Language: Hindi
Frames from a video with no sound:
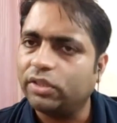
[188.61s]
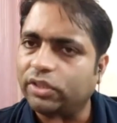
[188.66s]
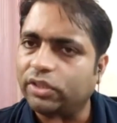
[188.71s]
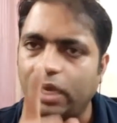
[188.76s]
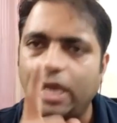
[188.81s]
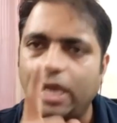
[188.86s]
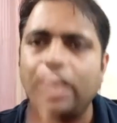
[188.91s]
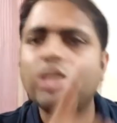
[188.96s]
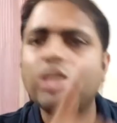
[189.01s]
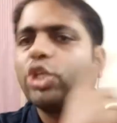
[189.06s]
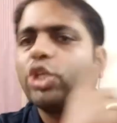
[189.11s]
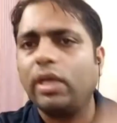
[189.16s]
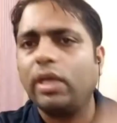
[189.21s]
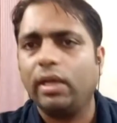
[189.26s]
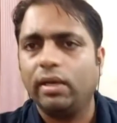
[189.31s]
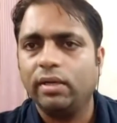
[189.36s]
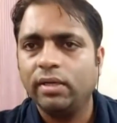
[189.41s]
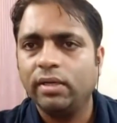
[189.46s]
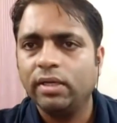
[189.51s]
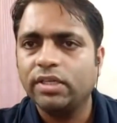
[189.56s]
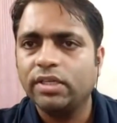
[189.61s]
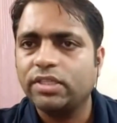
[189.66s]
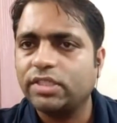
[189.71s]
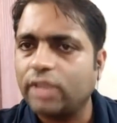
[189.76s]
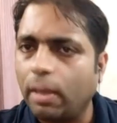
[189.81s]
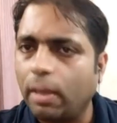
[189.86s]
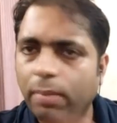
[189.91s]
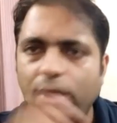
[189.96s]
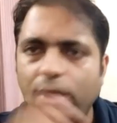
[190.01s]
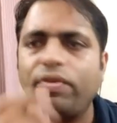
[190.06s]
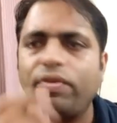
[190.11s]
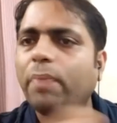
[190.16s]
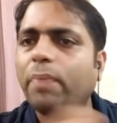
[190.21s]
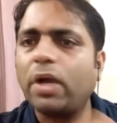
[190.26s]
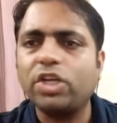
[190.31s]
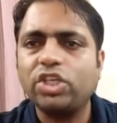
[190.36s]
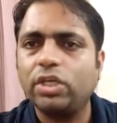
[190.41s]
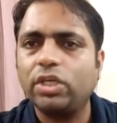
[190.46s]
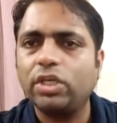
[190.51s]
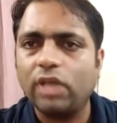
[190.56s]
देश के सभी
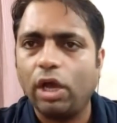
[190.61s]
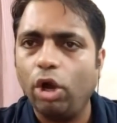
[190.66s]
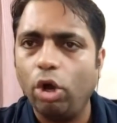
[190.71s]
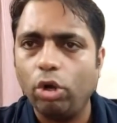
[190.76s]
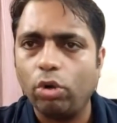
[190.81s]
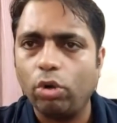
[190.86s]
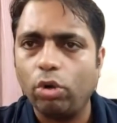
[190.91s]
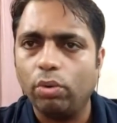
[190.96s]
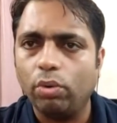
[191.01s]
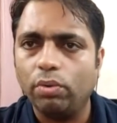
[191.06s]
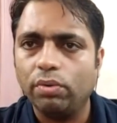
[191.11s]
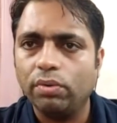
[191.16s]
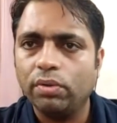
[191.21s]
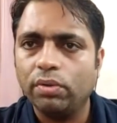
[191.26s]
विपक्षी दलों को